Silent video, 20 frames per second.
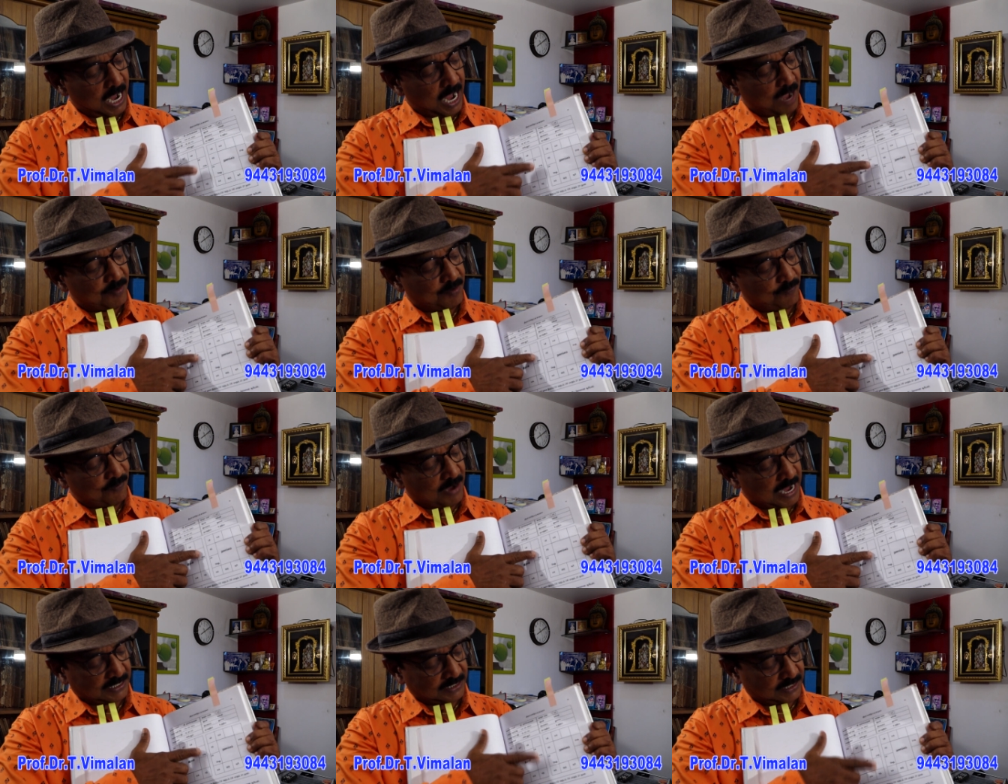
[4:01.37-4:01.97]

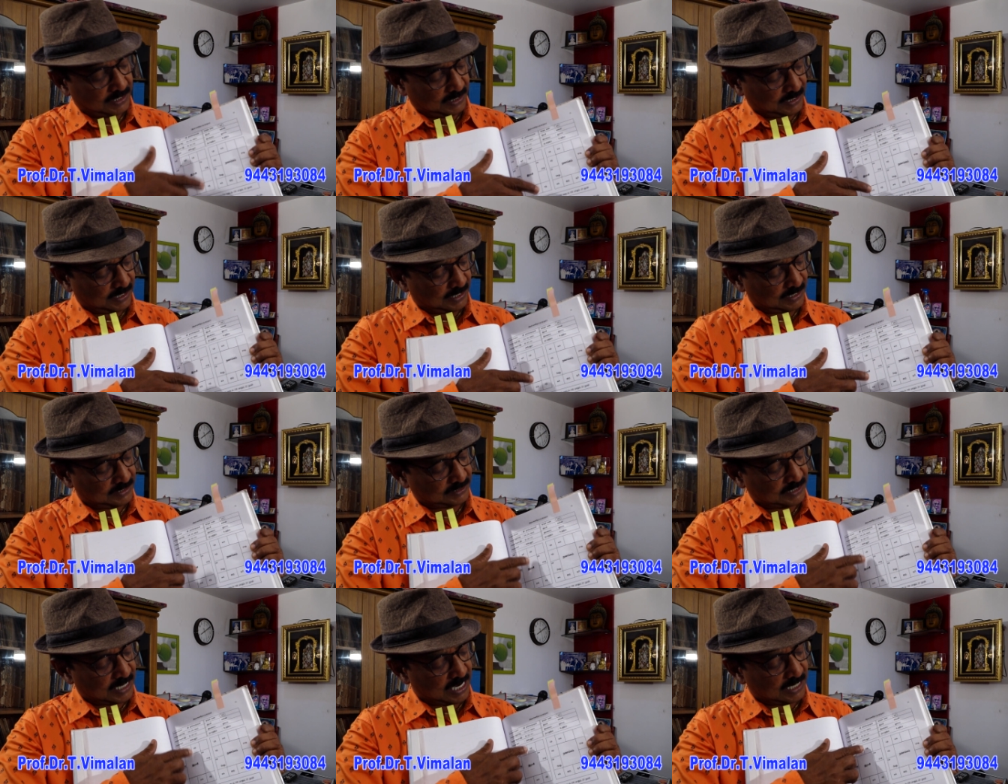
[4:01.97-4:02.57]
அவன் வாங்கியிருக்கிற
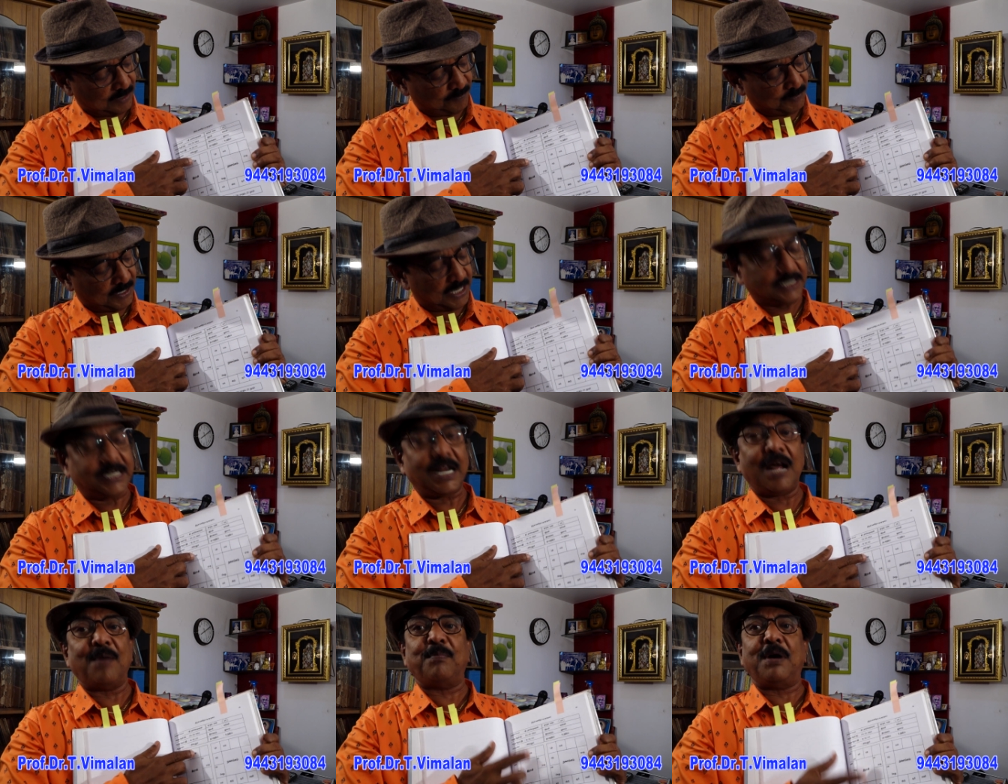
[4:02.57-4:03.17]
சாரம்
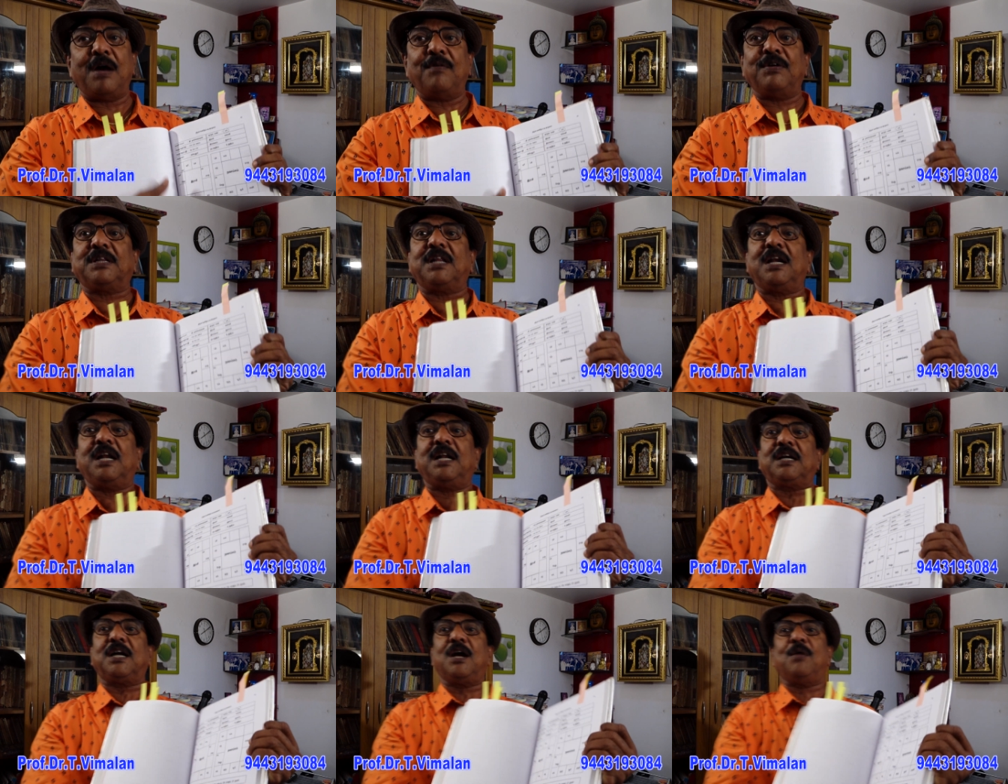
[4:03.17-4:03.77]
எட்டாம்
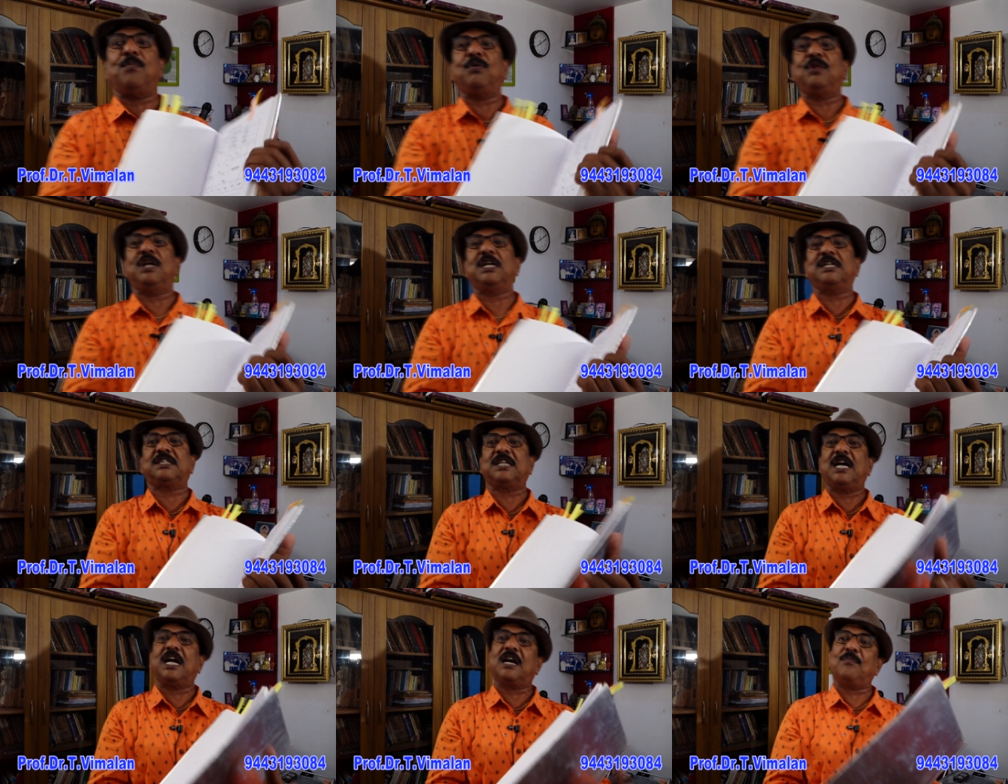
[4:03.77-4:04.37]
பாவத்தில் இருக்க
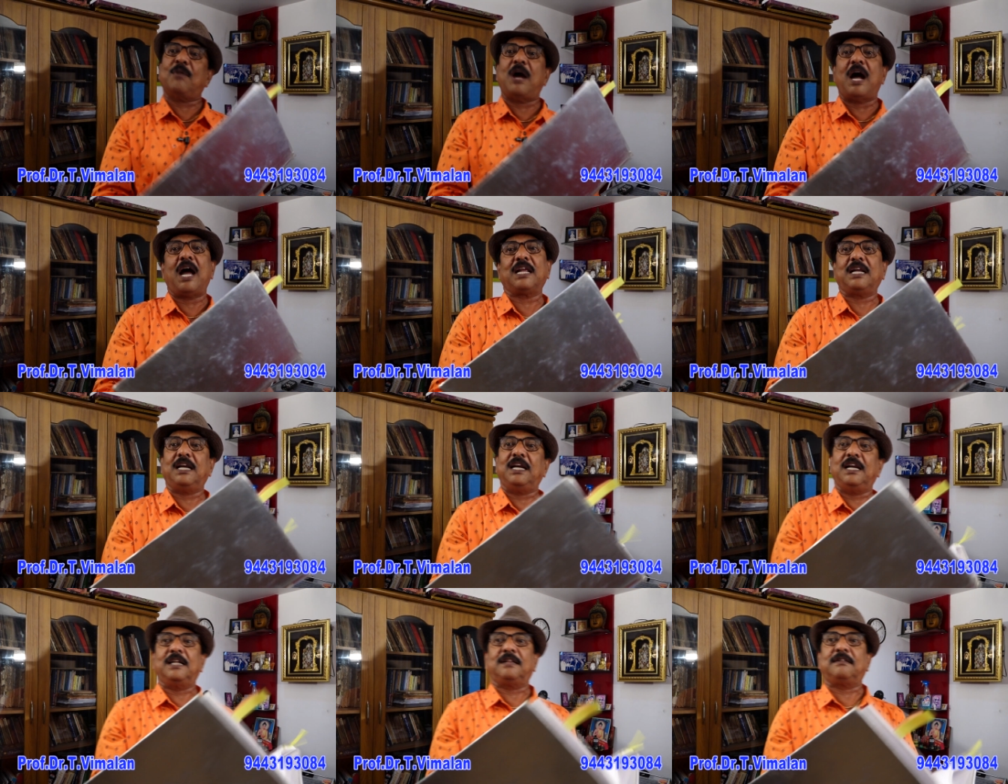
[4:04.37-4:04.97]
புதன் சாரம்
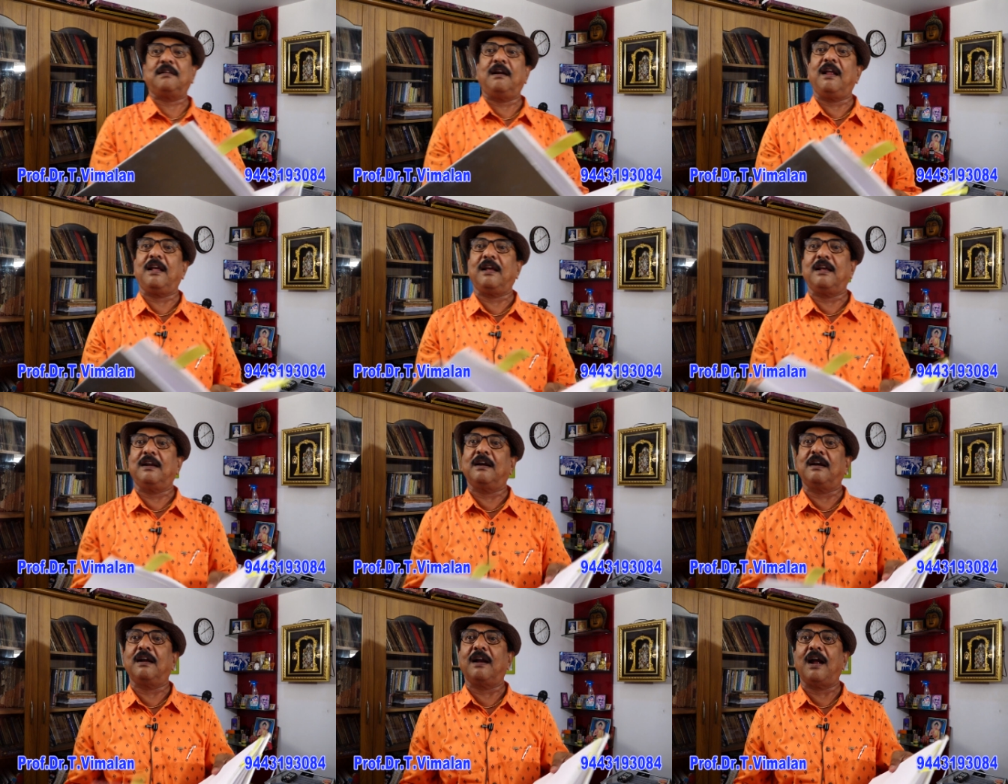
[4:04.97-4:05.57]
ஆயில்யத்தில்
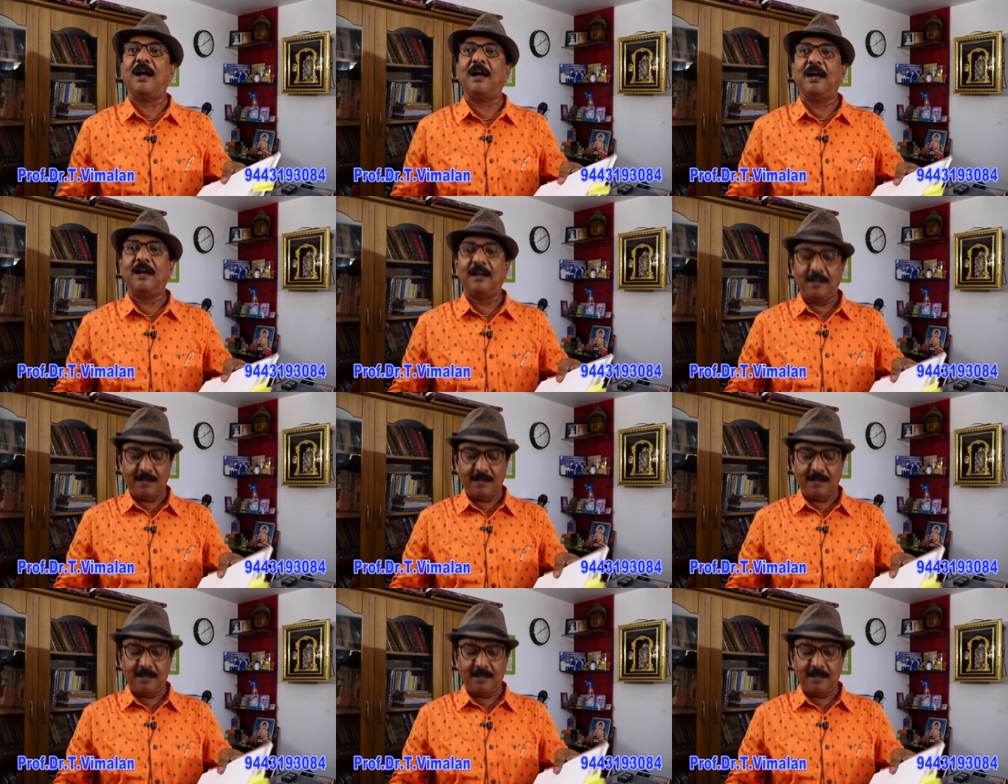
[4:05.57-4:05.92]
இருக்கிறான்